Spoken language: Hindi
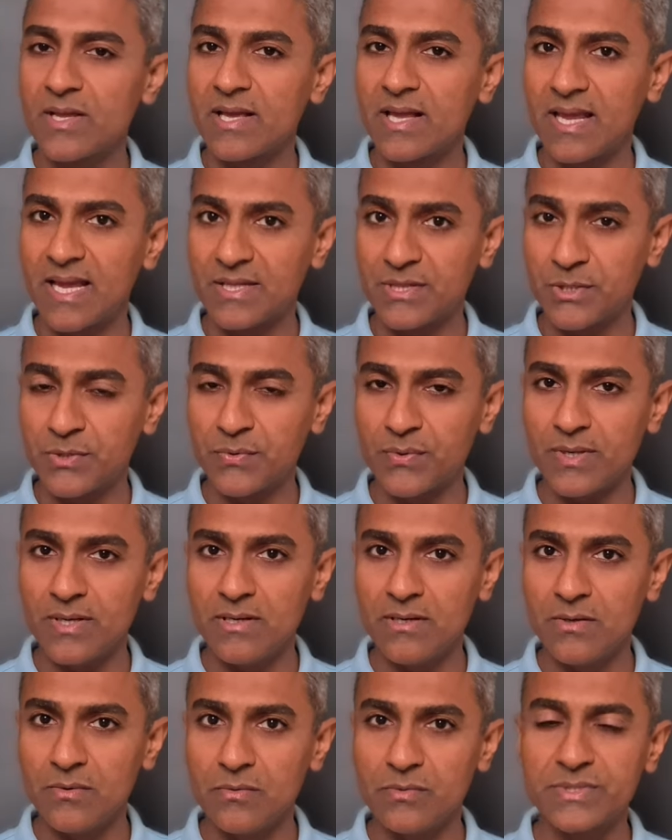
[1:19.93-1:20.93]
कैथेड्रल
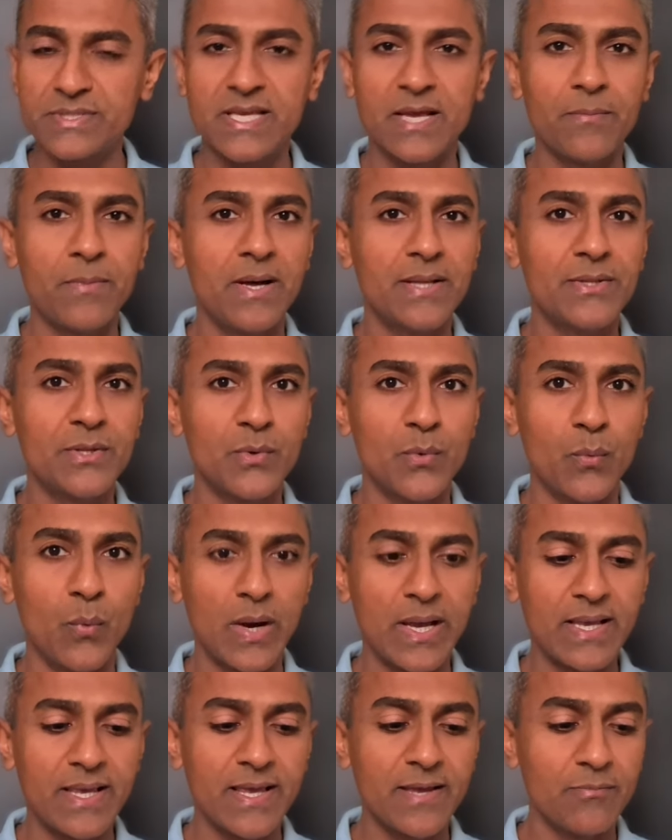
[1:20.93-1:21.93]
उसके बाद
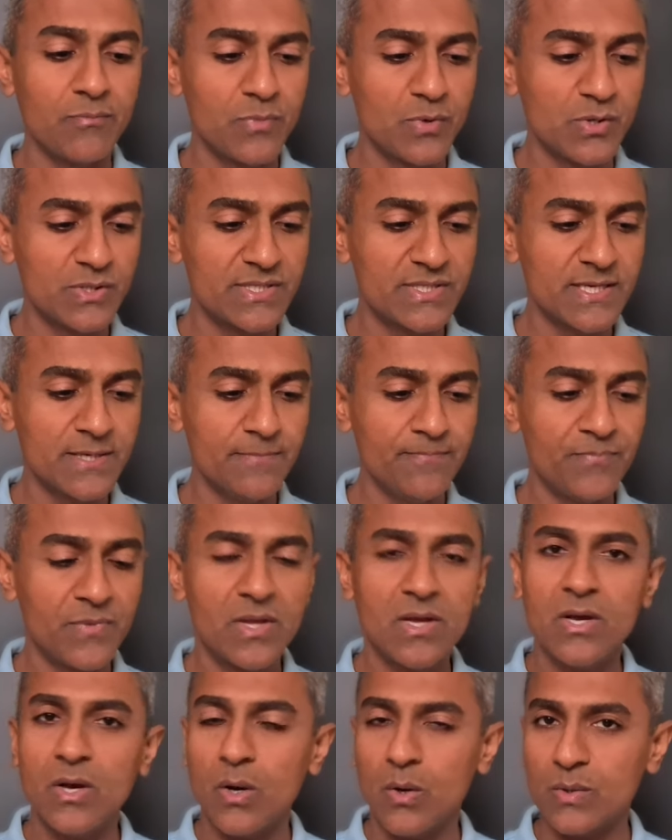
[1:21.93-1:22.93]
वाइकिंग म्यूज़ियम
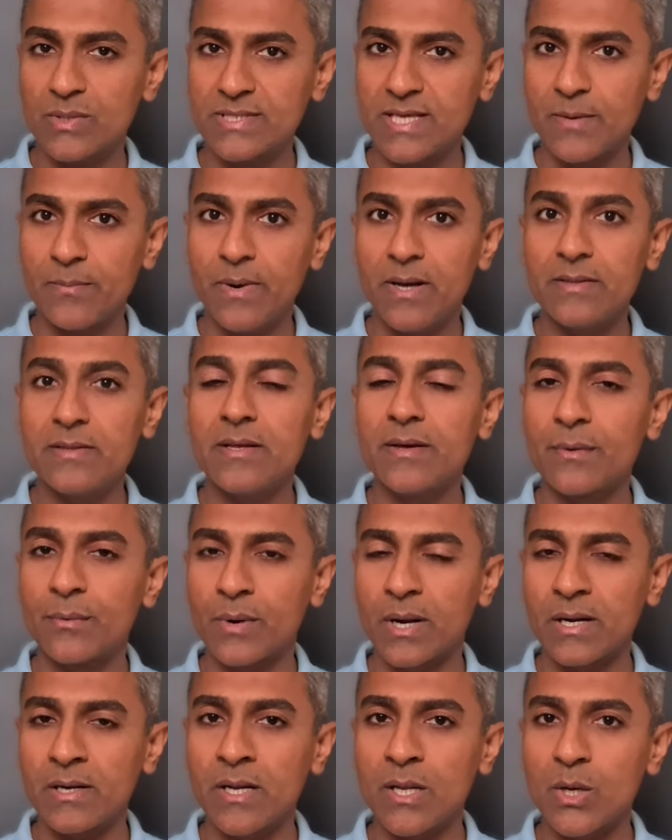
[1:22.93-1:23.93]
उसके बाद
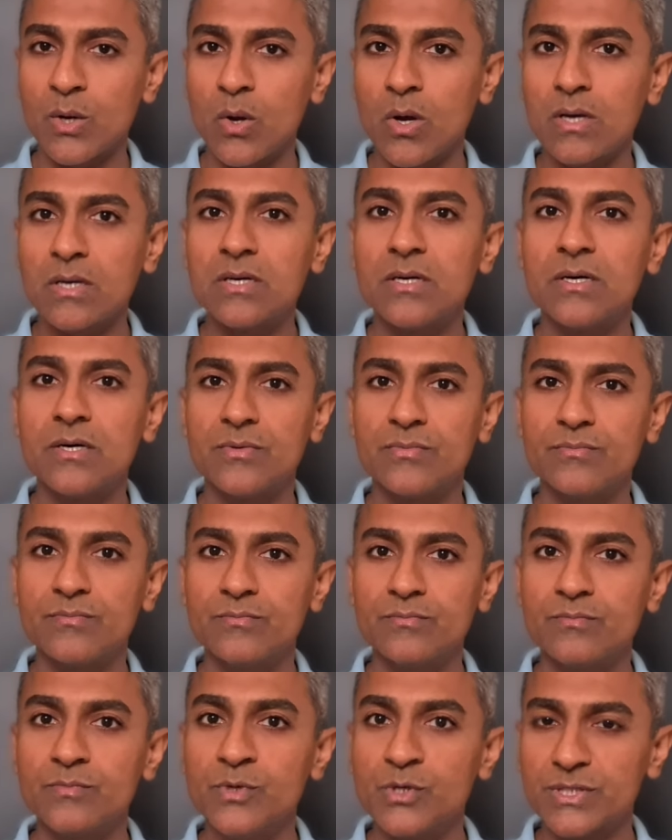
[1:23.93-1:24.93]
रकना रॉक
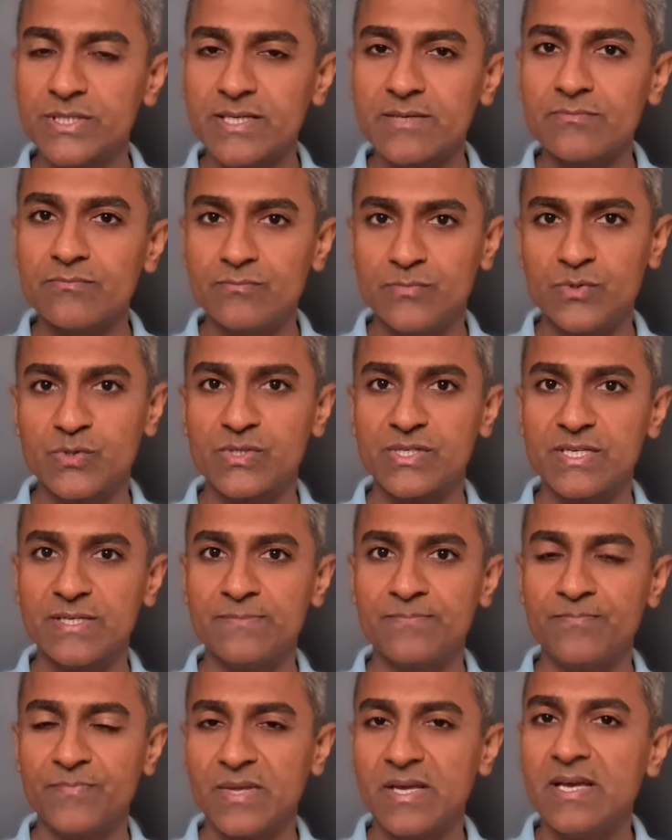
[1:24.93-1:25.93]
म्यूज़िक म्यूज़ियम
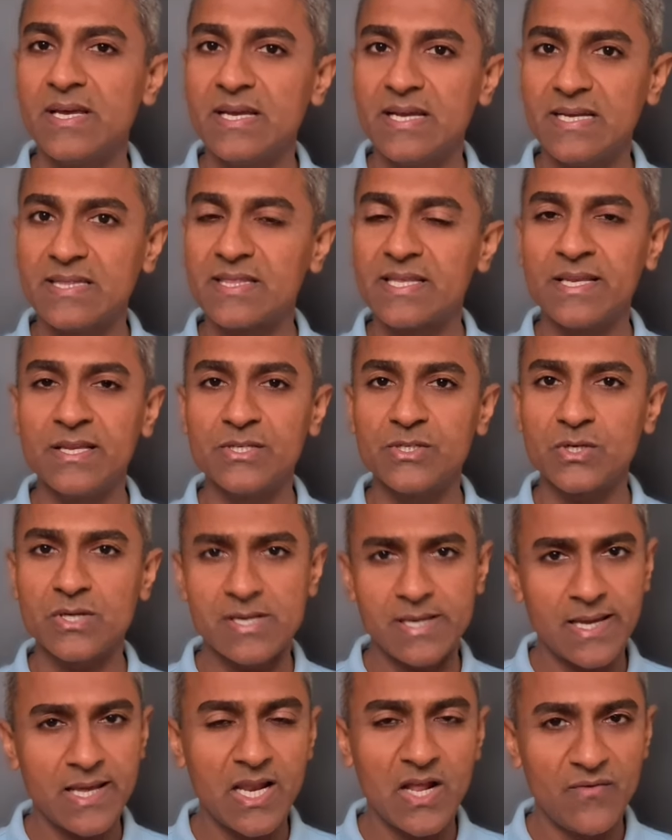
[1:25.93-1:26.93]
ये तीनों जगह
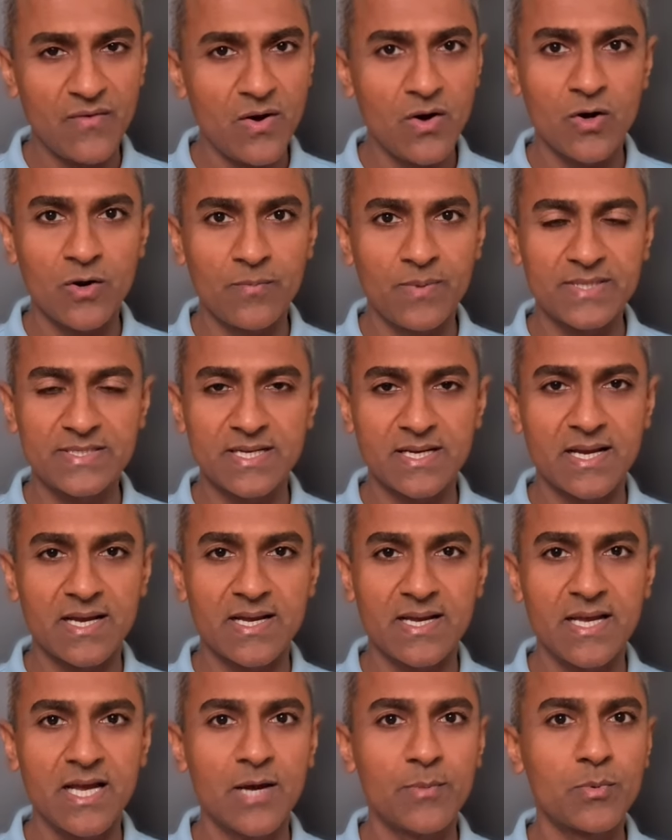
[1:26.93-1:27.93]
के अलावा और भी जगह
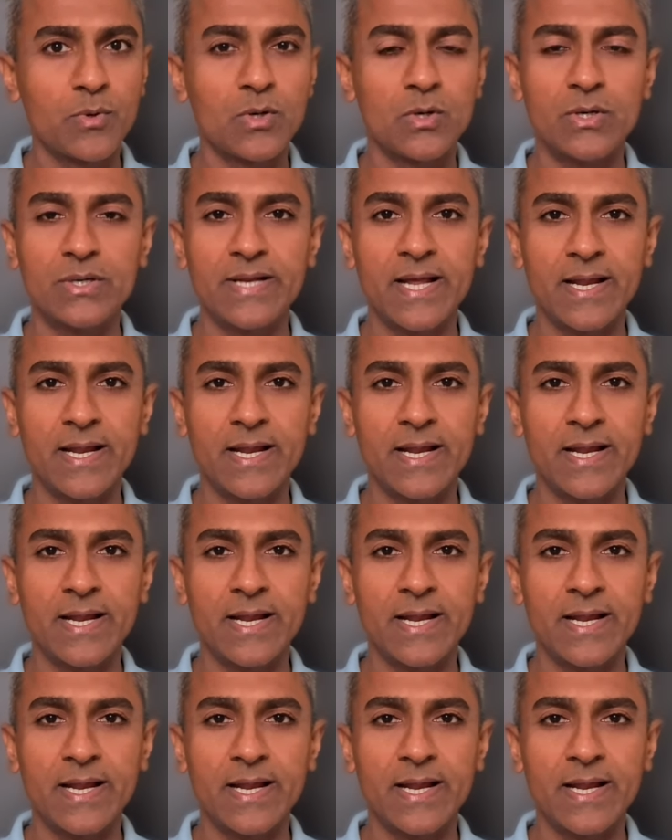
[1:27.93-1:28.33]
है आपको